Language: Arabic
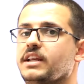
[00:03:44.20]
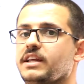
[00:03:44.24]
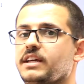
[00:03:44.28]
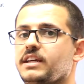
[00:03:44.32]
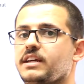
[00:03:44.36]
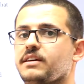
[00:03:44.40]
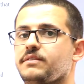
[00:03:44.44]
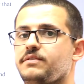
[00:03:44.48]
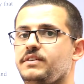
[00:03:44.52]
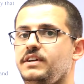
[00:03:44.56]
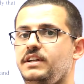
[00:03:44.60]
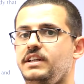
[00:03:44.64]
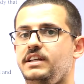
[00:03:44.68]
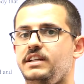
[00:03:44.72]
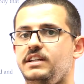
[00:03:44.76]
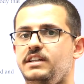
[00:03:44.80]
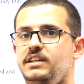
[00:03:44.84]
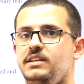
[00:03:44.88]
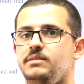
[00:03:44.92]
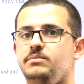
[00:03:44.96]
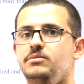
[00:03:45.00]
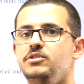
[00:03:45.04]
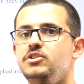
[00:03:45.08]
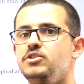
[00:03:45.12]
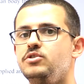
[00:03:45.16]
اللي هي فعليا
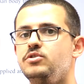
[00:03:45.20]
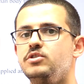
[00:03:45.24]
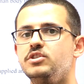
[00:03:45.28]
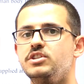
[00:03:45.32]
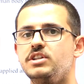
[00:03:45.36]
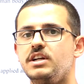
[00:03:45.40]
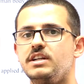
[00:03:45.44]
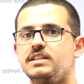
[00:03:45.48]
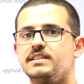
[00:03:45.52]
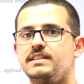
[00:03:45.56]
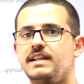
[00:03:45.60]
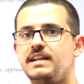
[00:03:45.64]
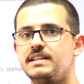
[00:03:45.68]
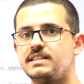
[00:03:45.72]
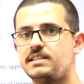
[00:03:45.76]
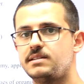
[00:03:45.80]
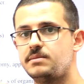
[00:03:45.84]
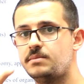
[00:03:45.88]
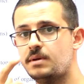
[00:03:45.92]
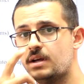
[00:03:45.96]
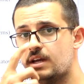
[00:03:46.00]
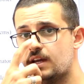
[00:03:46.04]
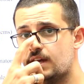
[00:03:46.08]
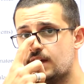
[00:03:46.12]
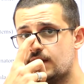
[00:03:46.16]
نحن مش كل شخص
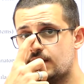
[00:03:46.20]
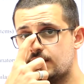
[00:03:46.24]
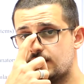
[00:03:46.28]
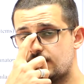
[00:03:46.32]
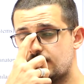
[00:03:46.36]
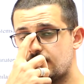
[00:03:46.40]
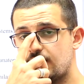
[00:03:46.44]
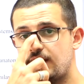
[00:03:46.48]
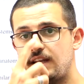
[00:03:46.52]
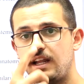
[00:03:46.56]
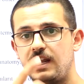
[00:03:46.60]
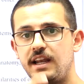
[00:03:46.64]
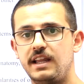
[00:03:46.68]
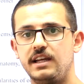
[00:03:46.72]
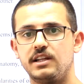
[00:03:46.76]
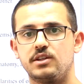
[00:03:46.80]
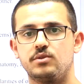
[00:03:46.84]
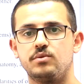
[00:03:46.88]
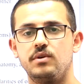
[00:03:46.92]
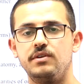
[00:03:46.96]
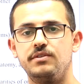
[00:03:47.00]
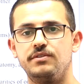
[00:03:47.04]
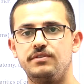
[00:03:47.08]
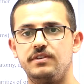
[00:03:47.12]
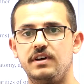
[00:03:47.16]
لازم نستناه
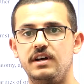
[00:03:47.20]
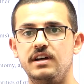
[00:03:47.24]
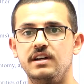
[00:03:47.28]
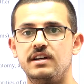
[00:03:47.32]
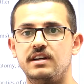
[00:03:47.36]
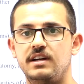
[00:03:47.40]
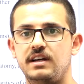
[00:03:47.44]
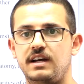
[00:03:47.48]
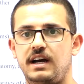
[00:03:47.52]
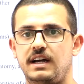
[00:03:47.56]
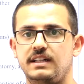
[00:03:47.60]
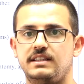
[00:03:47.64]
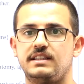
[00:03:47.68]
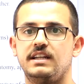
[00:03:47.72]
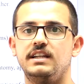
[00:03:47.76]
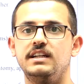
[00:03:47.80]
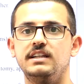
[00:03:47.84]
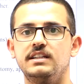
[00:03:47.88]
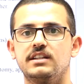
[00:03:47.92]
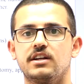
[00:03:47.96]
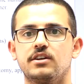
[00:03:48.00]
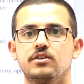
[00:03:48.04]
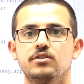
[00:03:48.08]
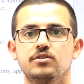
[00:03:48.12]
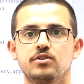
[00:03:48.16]
ليتوفى حتى
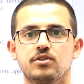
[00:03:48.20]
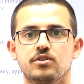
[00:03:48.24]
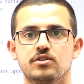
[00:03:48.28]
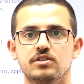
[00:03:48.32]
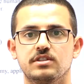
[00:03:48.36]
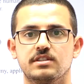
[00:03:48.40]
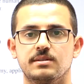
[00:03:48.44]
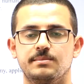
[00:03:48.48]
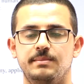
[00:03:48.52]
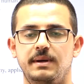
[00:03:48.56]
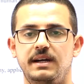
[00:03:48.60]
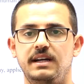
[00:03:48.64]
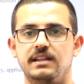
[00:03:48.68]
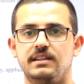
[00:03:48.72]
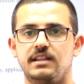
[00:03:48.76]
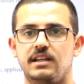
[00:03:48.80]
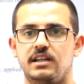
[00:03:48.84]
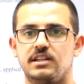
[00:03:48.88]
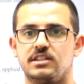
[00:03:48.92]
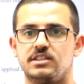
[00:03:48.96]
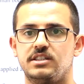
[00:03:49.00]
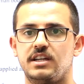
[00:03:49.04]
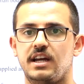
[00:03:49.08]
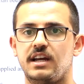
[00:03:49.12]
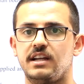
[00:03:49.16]
نقدر ندرس بعض
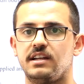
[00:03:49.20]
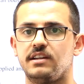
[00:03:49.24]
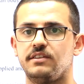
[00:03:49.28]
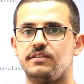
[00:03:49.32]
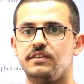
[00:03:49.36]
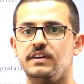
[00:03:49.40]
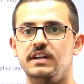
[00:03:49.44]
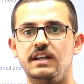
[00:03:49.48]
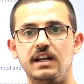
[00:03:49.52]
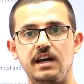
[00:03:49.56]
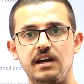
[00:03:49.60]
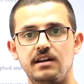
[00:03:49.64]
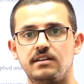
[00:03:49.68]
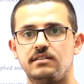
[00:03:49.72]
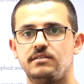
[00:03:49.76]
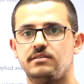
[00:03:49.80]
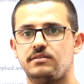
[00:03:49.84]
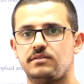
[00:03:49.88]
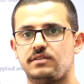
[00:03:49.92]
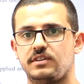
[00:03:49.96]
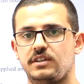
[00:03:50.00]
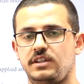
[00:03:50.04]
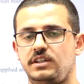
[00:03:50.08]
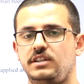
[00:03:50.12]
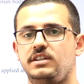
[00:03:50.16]
الاشياء اللي فيه لا
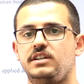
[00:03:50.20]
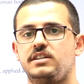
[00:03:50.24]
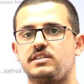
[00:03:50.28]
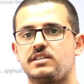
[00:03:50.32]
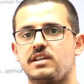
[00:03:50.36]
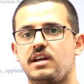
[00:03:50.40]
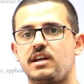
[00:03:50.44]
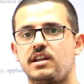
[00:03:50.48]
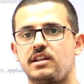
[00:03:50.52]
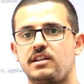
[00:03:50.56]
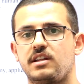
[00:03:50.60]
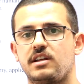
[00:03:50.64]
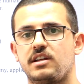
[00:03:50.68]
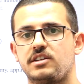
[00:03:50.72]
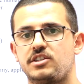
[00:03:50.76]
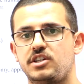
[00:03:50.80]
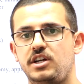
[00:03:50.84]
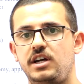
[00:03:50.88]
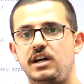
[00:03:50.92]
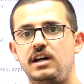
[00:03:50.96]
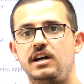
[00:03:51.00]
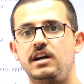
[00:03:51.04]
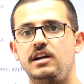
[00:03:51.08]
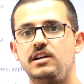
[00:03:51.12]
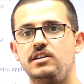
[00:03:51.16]
في عندنا صارت
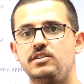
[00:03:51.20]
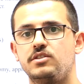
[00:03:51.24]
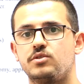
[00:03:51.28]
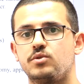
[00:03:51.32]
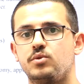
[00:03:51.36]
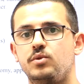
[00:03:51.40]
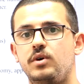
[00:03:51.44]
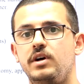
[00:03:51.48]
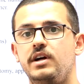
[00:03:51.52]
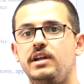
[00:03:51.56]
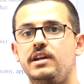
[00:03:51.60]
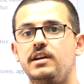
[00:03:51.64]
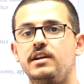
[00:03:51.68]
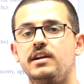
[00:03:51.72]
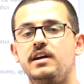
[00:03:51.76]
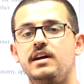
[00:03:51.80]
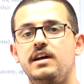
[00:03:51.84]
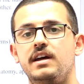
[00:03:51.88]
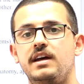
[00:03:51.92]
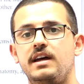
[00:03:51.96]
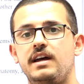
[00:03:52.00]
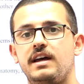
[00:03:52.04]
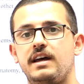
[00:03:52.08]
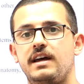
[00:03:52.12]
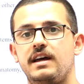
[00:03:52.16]
اشعه صور
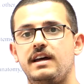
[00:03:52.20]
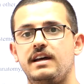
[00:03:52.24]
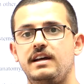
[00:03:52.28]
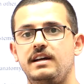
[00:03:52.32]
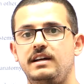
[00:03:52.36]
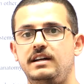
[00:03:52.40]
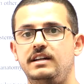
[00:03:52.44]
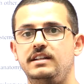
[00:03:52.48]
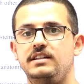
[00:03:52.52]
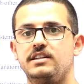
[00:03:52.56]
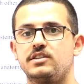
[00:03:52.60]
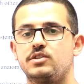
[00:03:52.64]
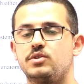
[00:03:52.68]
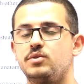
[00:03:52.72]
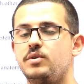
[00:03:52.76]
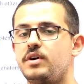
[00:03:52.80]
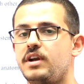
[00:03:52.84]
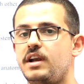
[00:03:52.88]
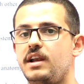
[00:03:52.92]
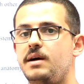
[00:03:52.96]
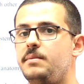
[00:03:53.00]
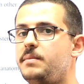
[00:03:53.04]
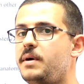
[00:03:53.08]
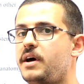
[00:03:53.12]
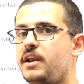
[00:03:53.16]
آه، عندنا
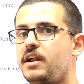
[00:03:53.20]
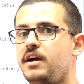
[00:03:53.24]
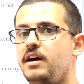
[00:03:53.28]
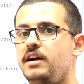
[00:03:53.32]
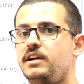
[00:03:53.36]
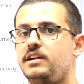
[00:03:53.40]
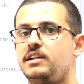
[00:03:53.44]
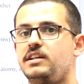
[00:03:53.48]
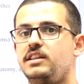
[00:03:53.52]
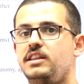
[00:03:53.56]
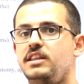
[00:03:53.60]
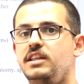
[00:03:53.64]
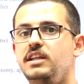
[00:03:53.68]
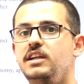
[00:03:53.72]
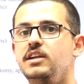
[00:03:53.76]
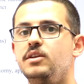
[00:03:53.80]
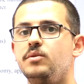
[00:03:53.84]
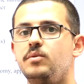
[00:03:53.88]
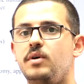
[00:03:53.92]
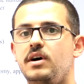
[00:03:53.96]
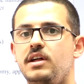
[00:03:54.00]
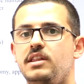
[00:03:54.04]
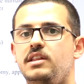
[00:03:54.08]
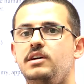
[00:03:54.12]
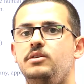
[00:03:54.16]
صور الام ار اي كثير
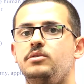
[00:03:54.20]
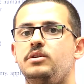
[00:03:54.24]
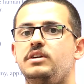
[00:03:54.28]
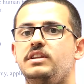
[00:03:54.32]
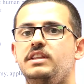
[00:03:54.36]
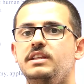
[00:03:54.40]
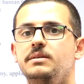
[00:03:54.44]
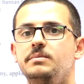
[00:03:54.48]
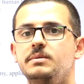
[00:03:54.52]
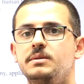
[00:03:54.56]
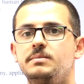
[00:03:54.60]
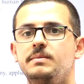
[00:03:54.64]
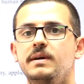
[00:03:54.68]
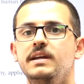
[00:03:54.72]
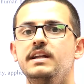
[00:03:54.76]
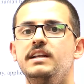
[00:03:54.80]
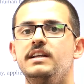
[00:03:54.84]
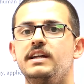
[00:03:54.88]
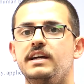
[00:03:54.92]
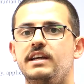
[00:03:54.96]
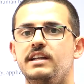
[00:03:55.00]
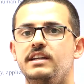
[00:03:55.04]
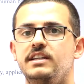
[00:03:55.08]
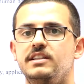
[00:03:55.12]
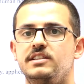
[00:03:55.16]
واضحه وكثير بتبين
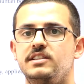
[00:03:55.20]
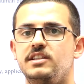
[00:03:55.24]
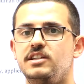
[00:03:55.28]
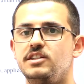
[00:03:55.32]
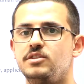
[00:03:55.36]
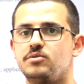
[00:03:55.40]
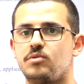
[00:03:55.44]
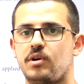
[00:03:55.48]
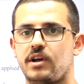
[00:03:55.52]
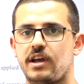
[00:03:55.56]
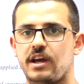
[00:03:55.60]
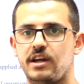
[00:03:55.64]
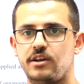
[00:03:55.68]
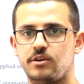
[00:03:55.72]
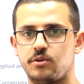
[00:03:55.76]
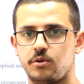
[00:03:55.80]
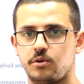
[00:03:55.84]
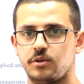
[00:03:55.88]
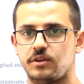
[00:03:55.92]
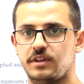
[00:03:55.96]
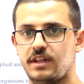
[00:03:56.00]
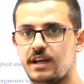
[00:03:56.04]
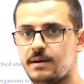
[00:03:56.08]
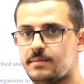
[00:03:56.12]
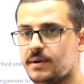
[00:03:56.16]
لك النسيج وكانه
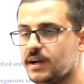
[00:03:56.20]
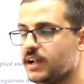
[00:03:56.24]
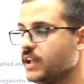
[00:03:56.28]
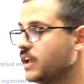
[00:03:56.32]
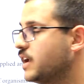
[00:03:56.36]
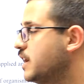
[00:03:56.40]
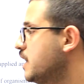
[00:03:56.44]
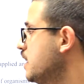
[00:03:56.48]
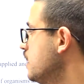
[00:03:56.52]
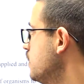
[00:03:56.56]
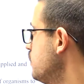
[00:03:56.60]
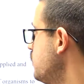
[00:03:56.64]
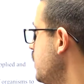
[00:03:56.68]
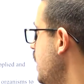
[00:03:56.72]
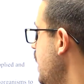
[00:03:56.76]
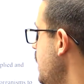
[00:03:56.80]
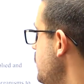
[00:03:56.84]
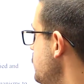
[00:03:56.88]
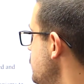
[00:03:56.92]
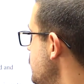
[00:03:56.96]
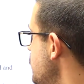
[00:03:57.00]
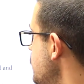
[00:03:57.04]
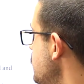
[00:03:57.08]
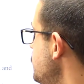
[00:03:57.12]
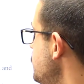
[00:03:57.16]
قدامك فهاي من